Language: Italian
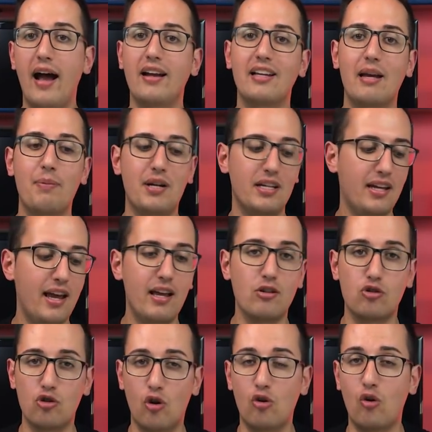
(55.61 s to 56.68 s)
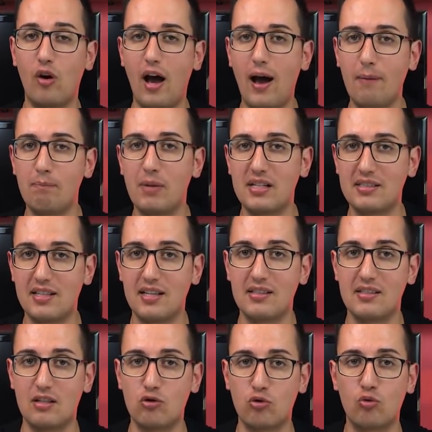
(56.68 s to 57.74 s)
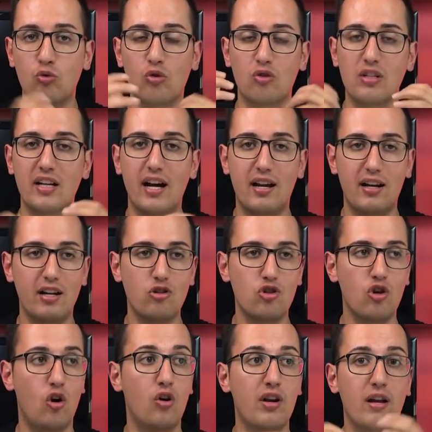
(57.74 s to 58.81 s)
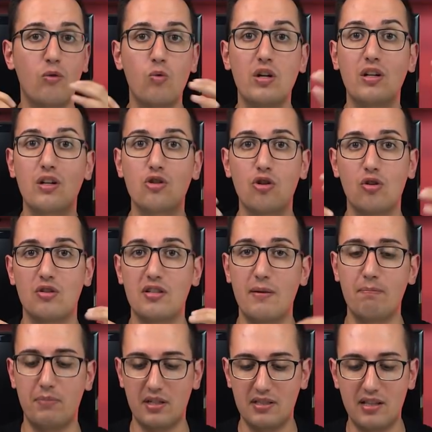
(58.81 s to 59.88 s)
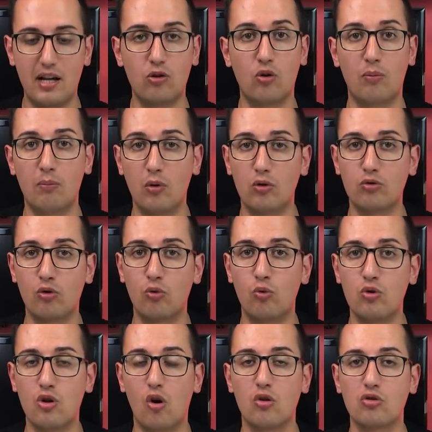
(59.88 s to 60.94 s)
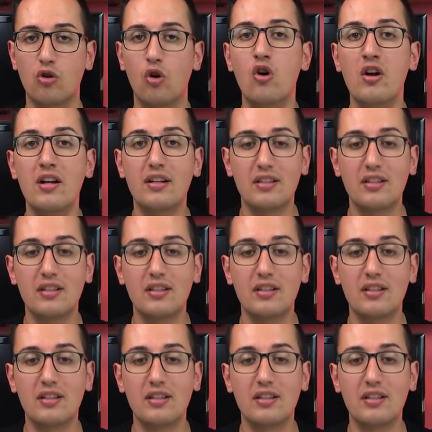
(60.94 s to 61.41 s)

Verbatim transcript: anche perché sono abbastanza scuro di carnagione, quindi sono sempre stato molto curioso